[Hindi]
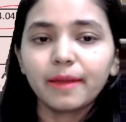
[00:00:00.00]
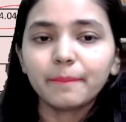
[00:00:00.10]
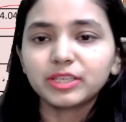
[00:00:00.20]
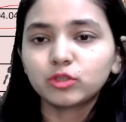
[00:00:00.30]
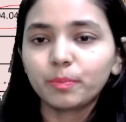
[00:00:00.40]

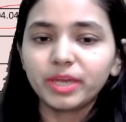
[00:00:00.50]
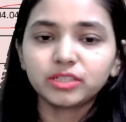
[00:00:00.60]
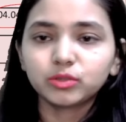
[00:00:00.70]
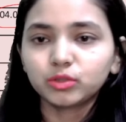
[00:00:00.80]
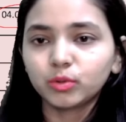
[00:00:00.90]
मैं इसको पेज
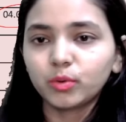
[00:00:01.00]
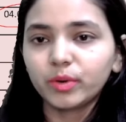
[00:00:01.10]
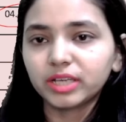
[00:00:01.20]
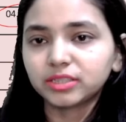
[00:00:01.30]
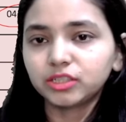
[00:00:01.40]
को
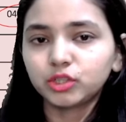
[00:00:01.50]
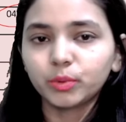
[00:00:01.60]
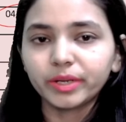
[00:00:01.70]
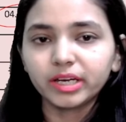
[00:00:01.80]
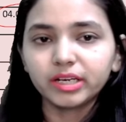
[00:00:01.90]
थोड़ा सा
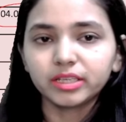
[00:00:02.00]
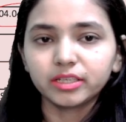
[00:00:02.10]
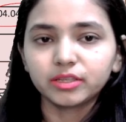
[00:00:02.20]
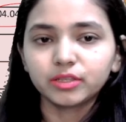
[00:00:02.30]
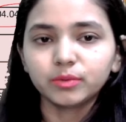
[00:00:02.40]
छोटा कर
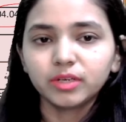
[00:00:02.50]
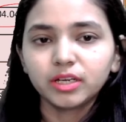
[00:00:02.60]
देती हूँ